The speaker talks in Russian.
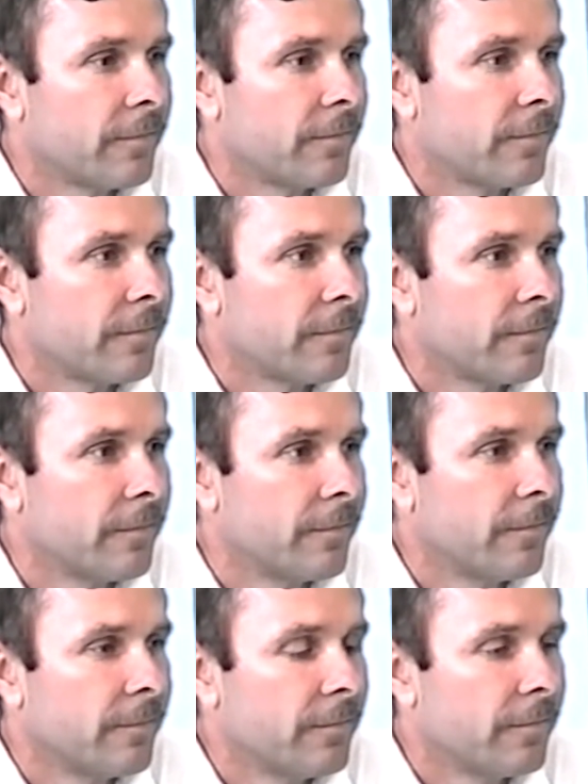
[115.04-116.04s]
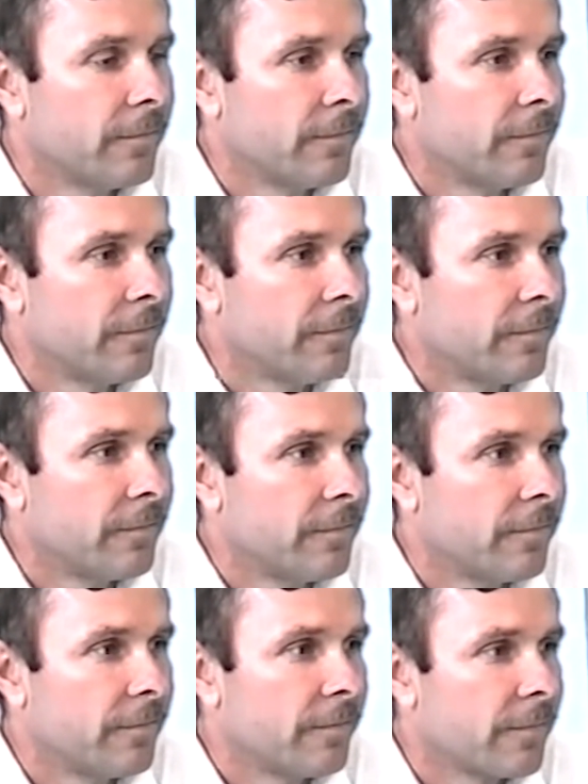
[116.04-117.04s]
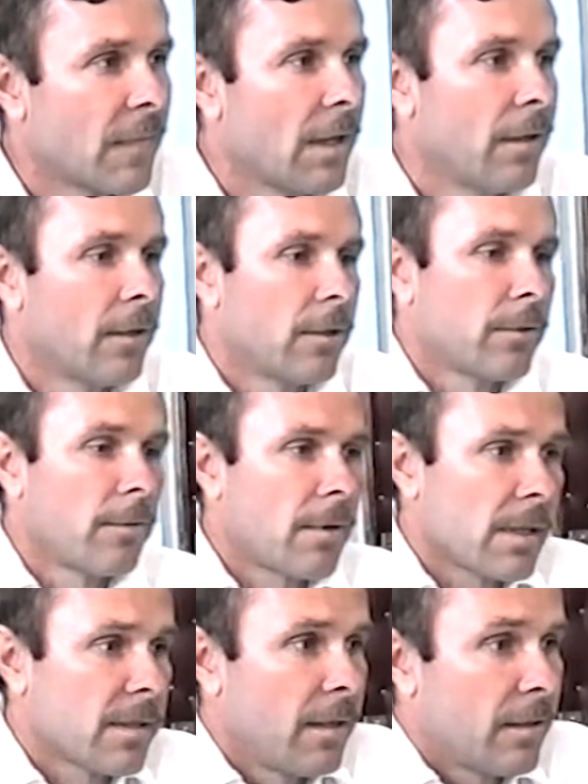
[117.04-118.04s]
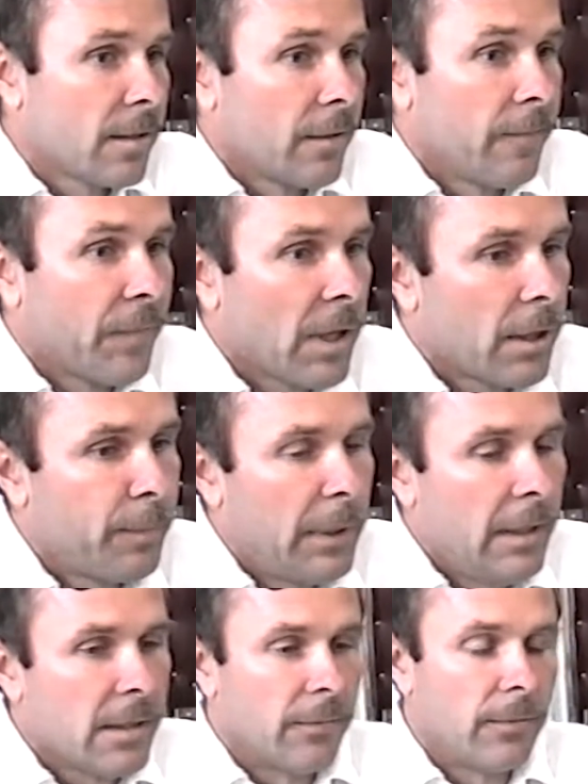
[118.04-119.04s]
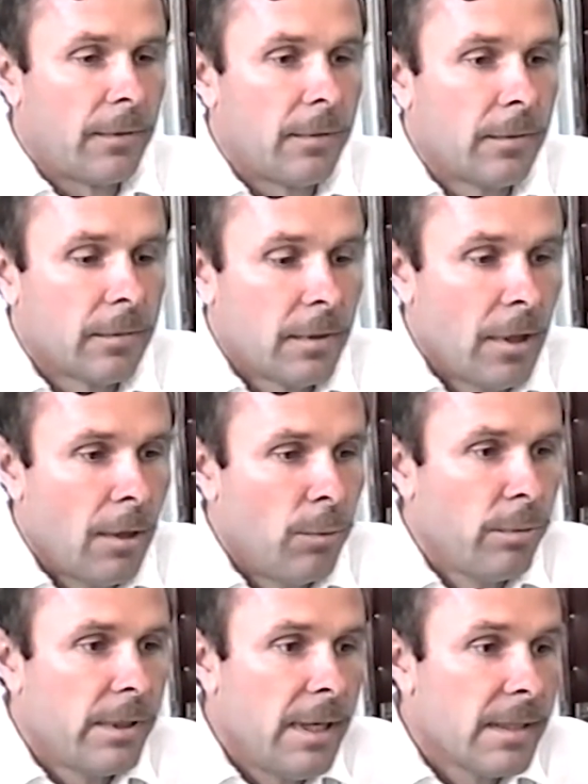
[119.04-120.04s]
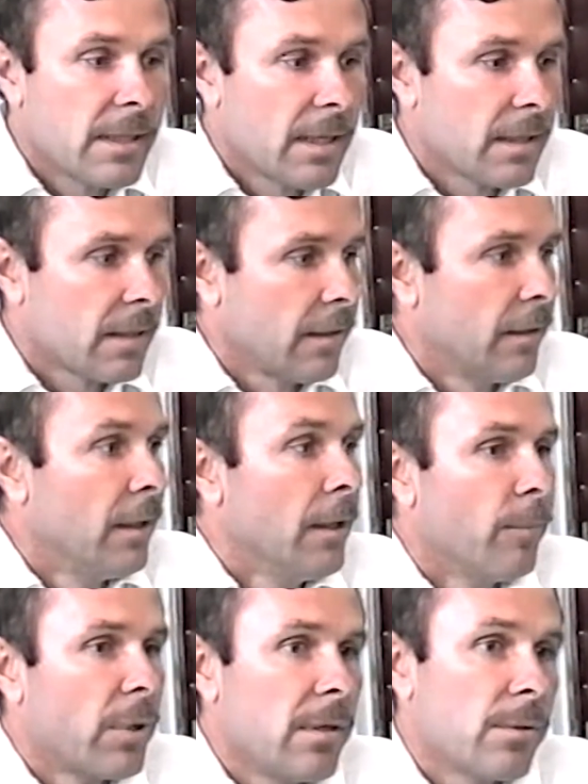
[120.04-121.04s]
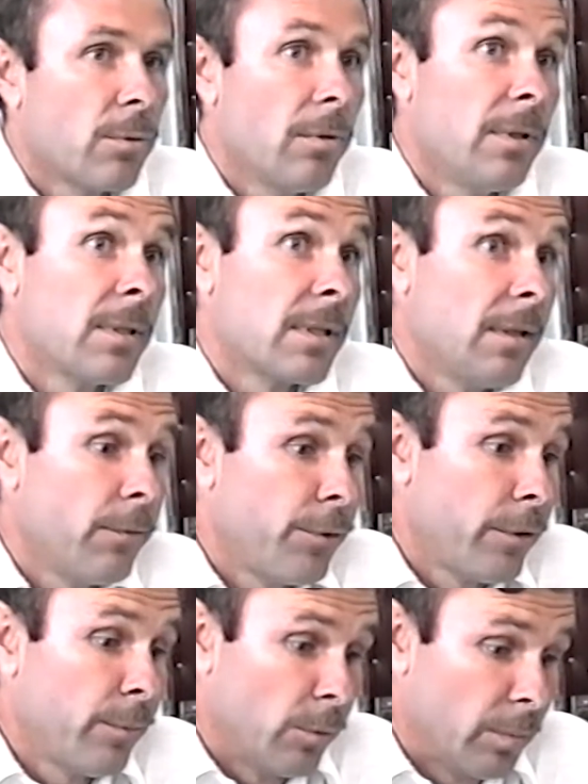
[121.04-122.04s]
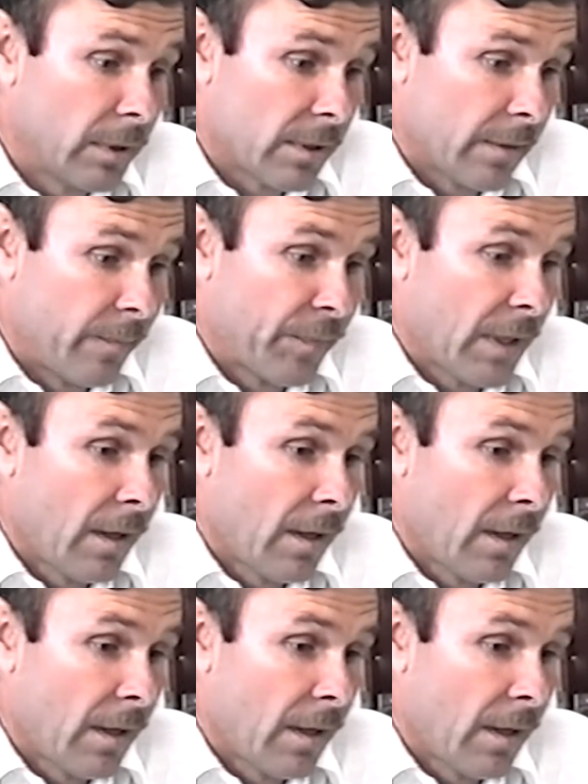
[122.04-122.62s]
получили такую информацию. Что касается шприцев, то утилизация происходит следующим образом.